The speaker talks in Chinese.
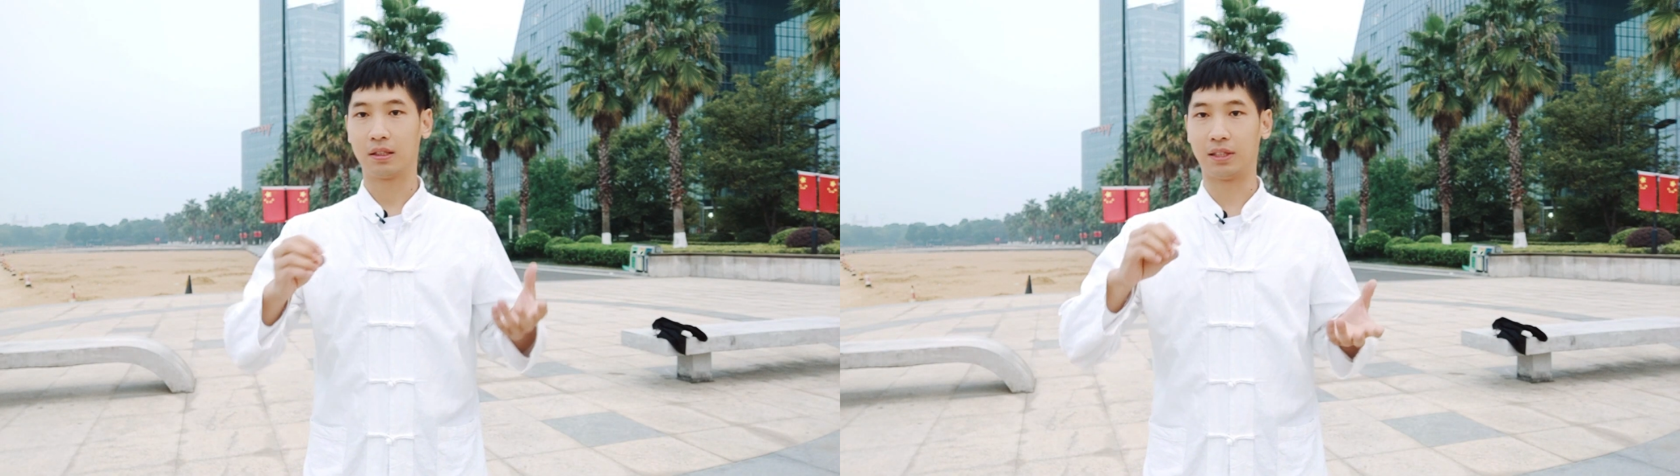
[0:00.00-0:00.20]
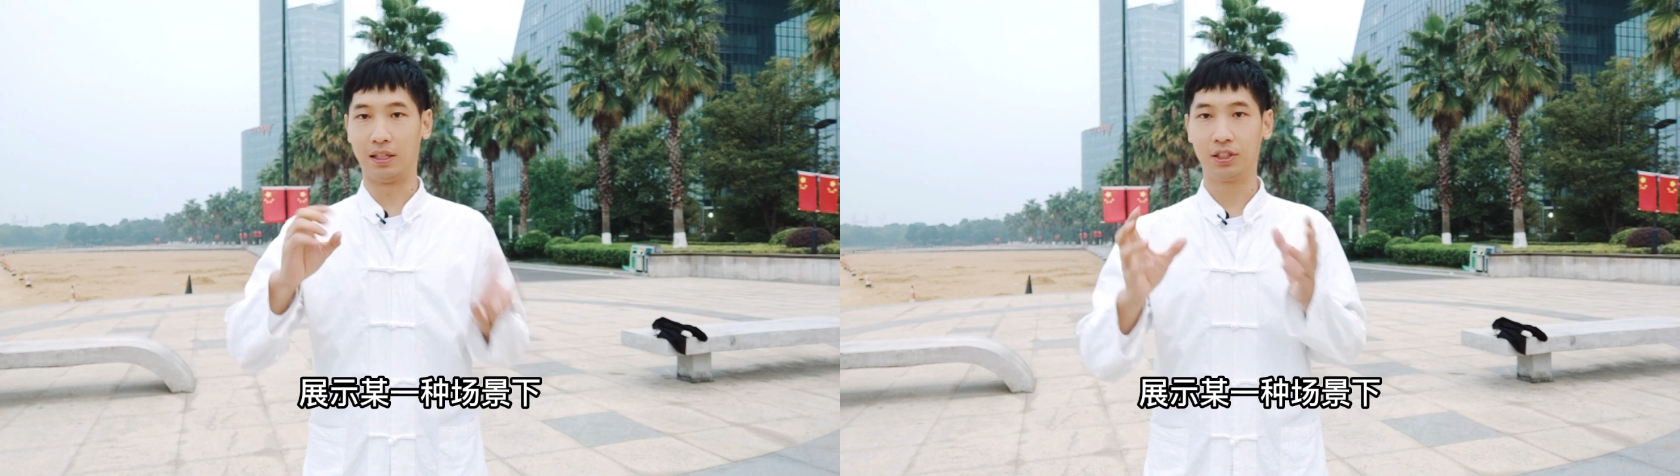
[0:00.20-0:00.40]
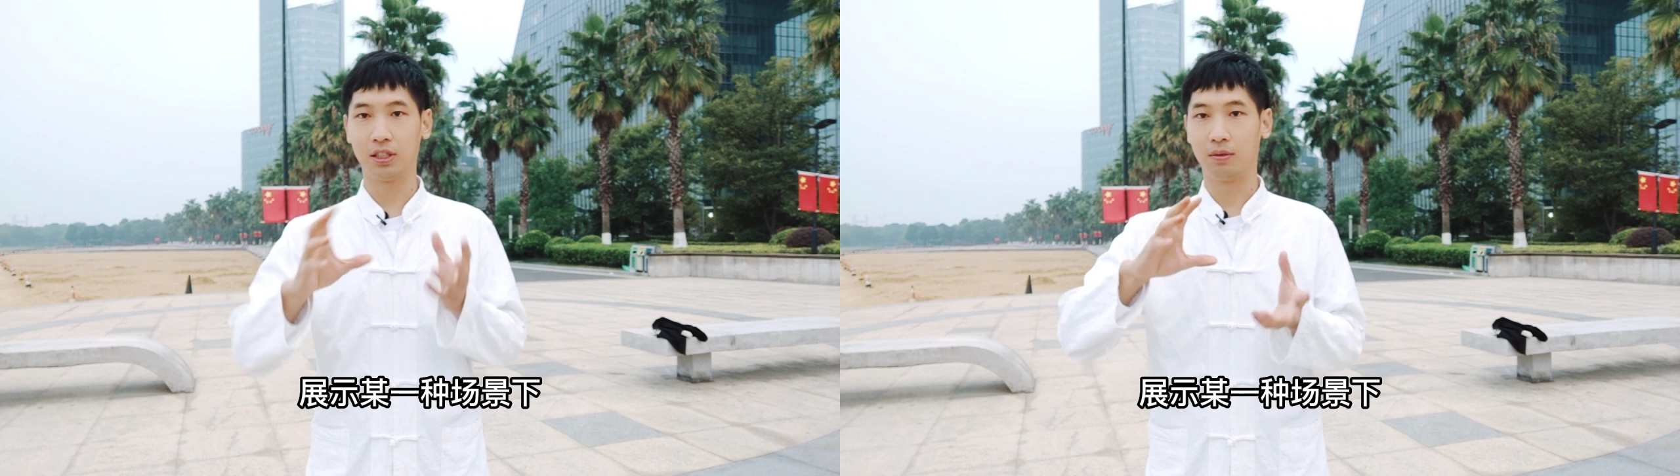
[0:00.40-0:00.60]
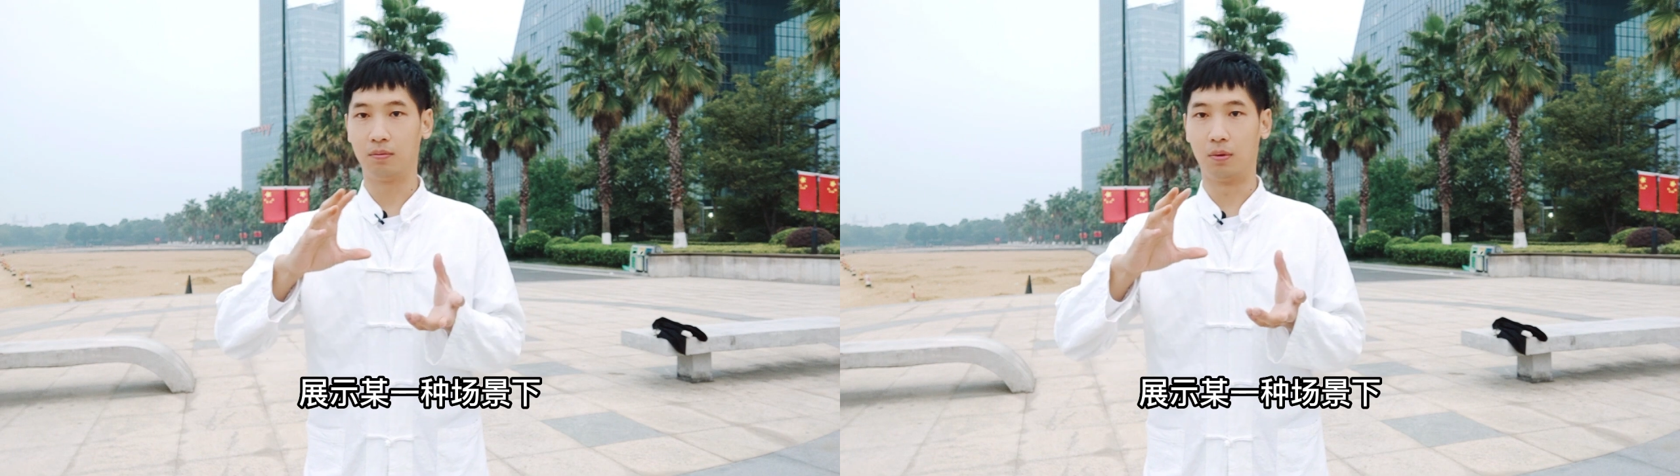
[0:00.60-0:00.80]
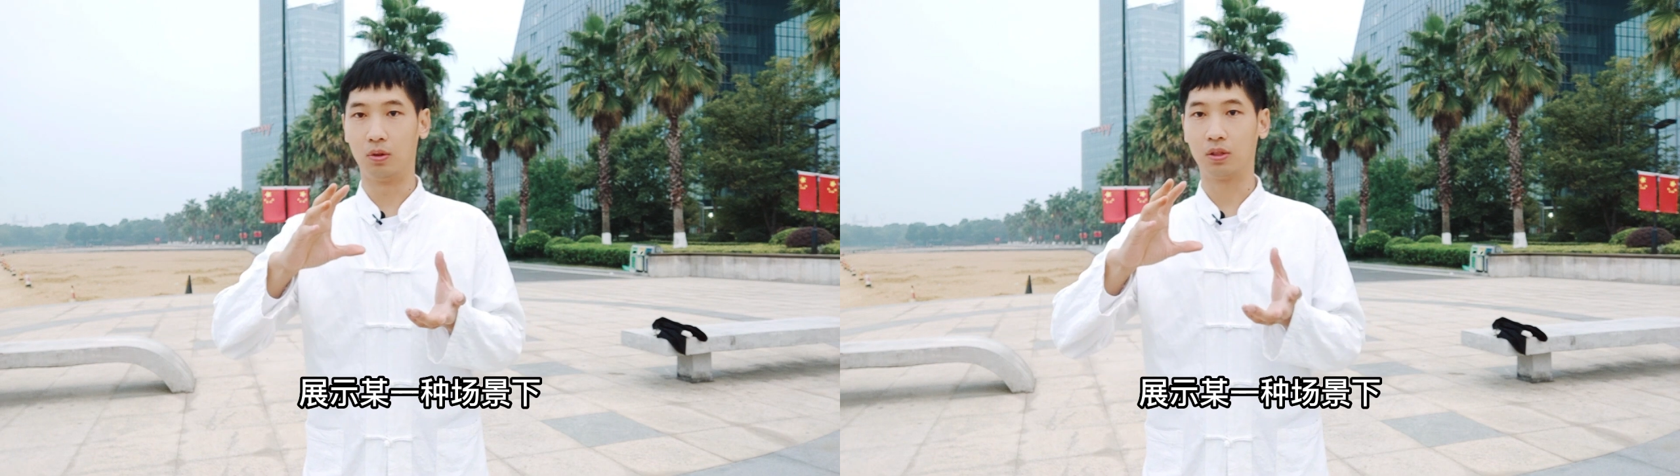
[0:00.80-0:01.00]
展示
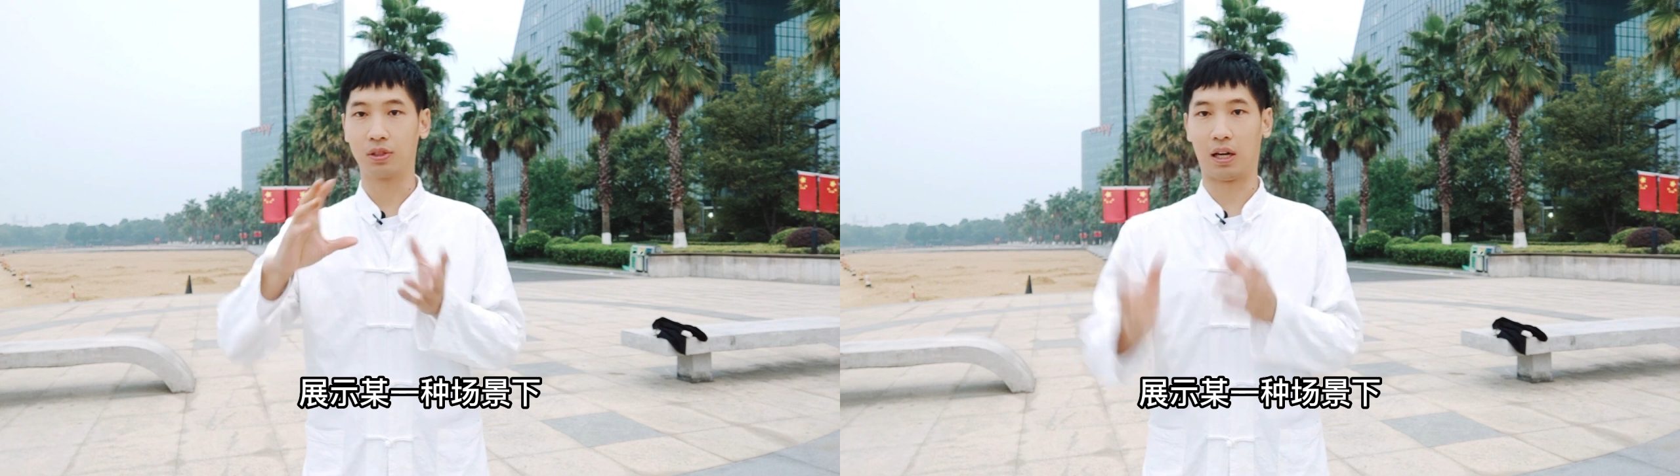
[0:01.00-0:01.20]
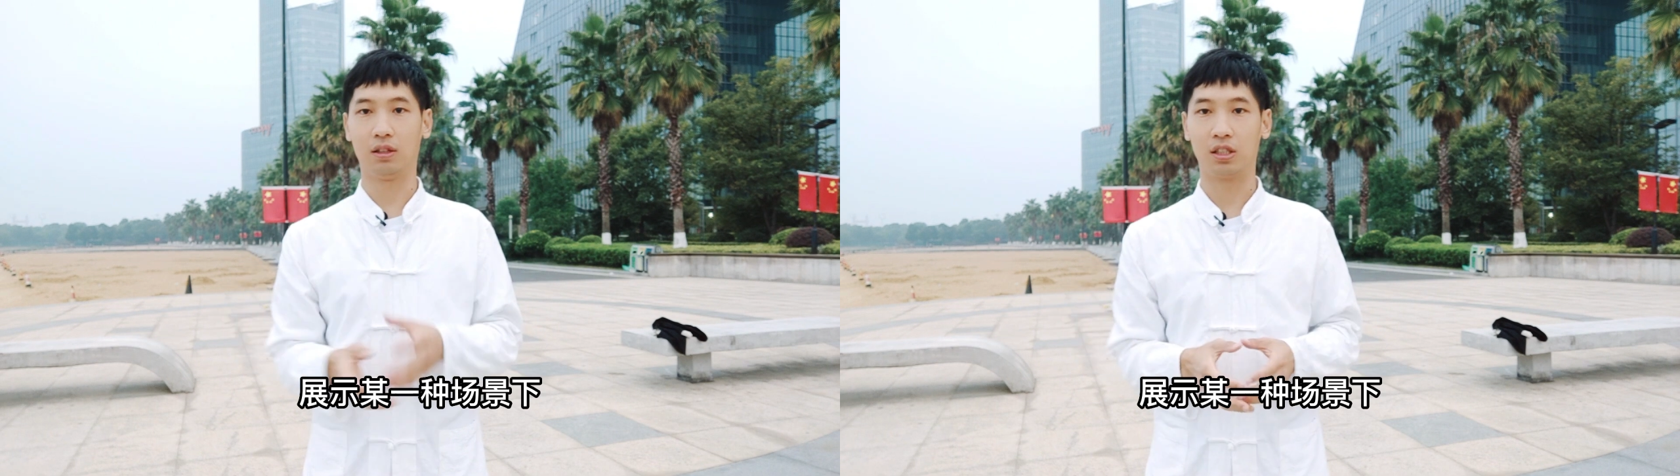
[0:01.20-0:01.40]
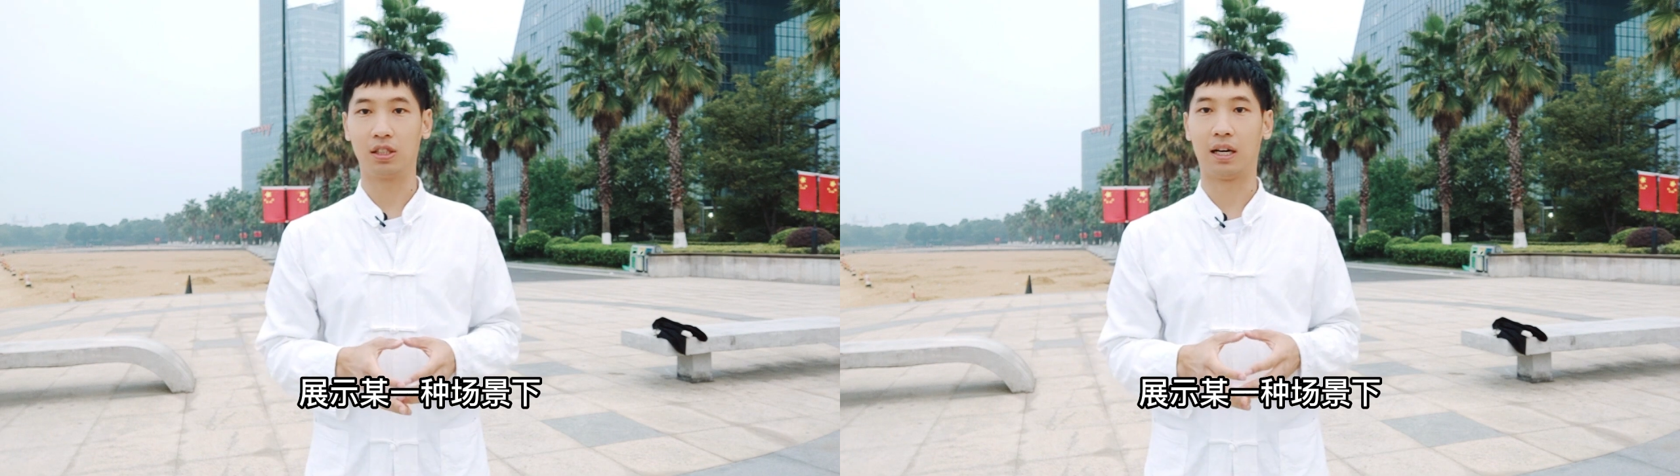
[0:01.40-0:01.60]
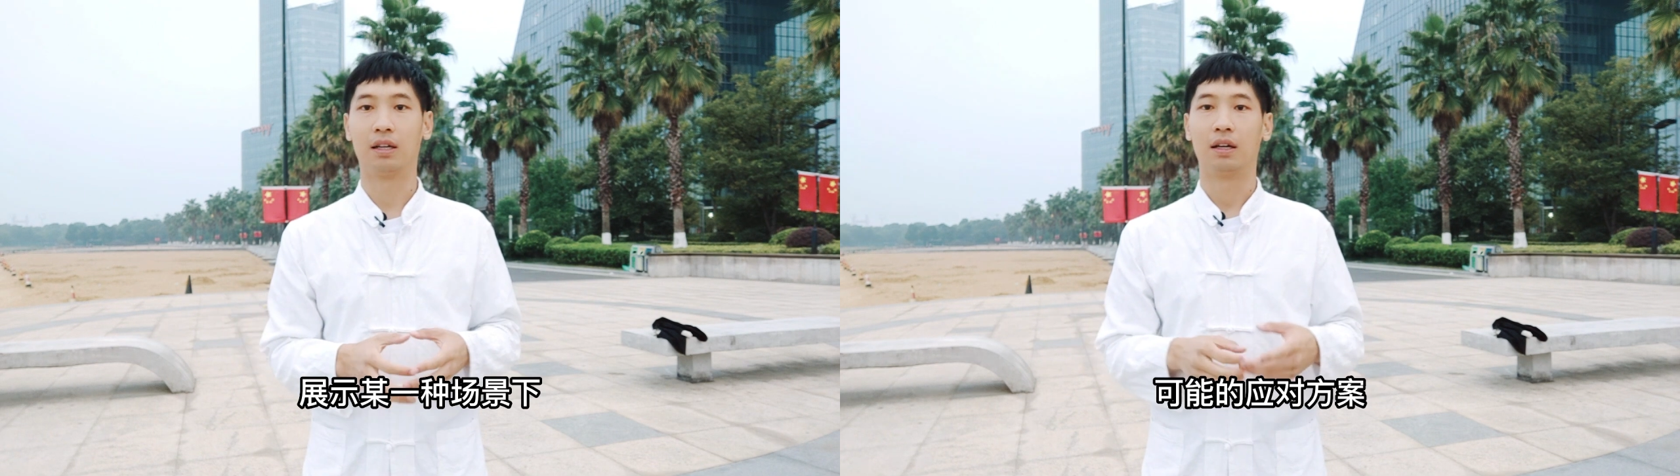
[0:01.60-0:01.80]
某一种场景下